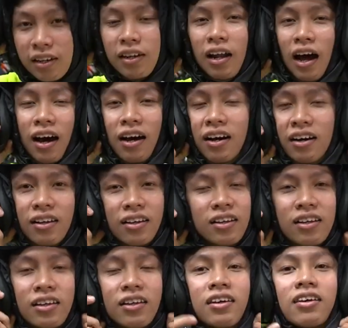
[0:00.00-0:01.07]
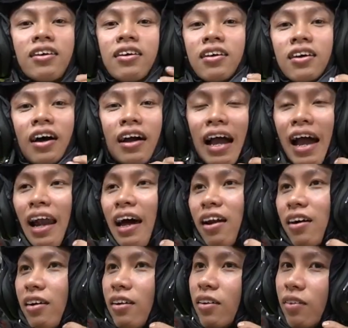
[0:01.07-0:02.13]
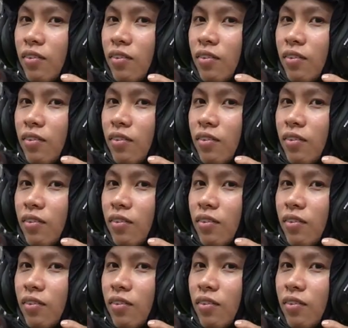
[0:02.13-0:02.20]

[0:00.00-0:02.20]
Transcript: Đó. Rồi cài lại thôi.